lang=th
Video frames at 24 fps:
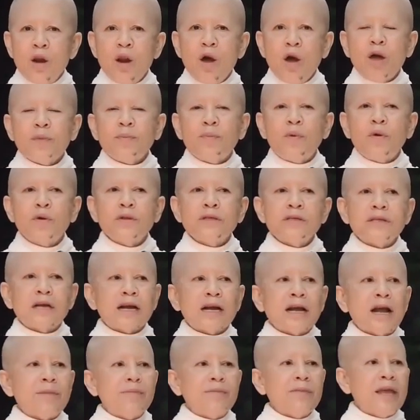รอดพ้นจา
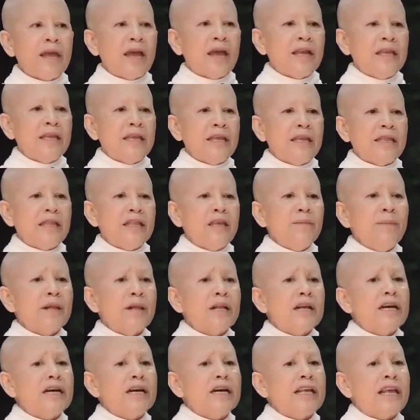กกรรมในอดีตที่มั
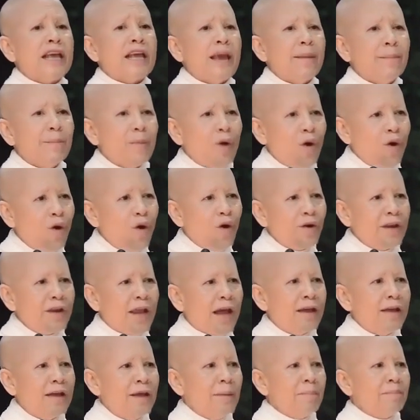นเคยเข้มข้น
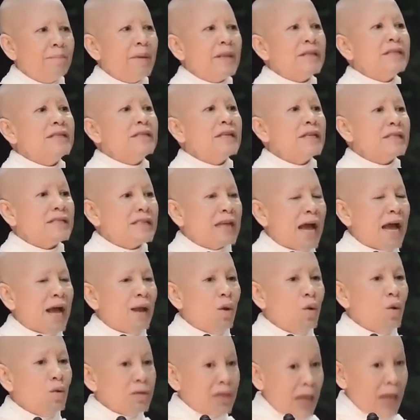เน่ยเป็นเจือจาง
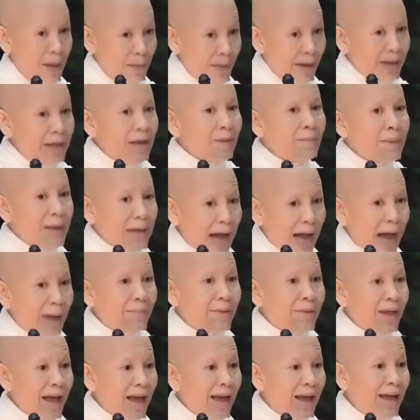ลง แต่มันยังมีกรรม
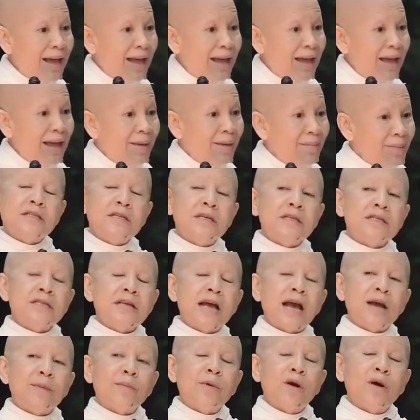นะมันเจือ
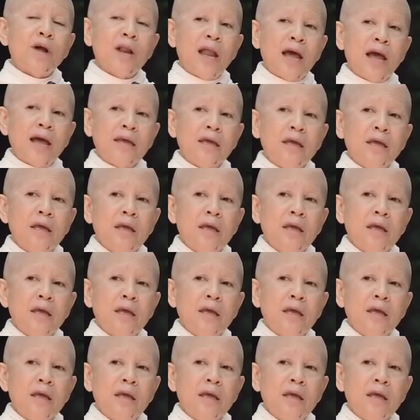จางเพราะอะไร